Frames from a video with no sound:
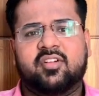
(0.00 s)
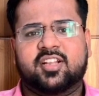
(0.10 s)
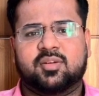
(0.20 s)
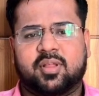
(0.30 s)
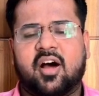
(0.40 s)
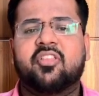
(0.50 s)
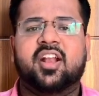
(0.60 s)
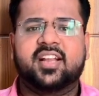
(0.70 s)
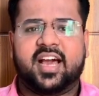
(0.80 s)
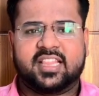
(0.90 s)
வருஷம் அதாவது
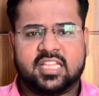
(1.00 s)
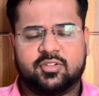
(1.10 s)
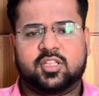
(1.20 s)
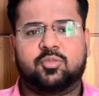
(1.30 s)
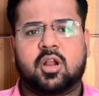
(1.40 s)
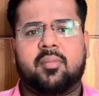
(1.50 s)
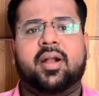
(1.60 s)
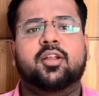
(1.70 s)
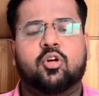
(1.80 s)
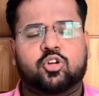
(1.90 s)
ரெண்டாயிரத்தி இருபத்தி மூணாம்
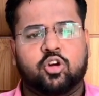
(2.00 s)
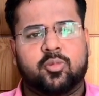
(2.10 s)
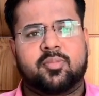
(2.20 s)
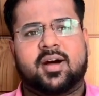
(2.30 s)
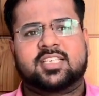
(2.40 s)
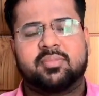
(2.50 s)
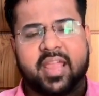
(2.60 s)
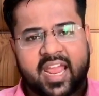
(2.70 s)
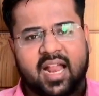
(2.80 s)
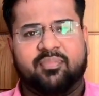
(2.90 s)
ஆண்டு அக்டோபர் மாதம்
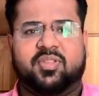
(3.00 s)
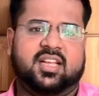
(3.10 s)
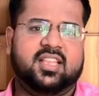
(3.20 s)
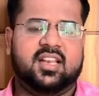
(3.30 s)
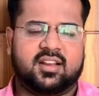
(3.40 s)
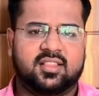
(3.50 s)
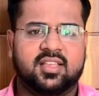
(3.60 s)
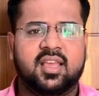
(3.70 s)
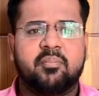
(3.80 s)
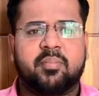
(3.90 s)
ஏழாம் திகதியிலிருந்து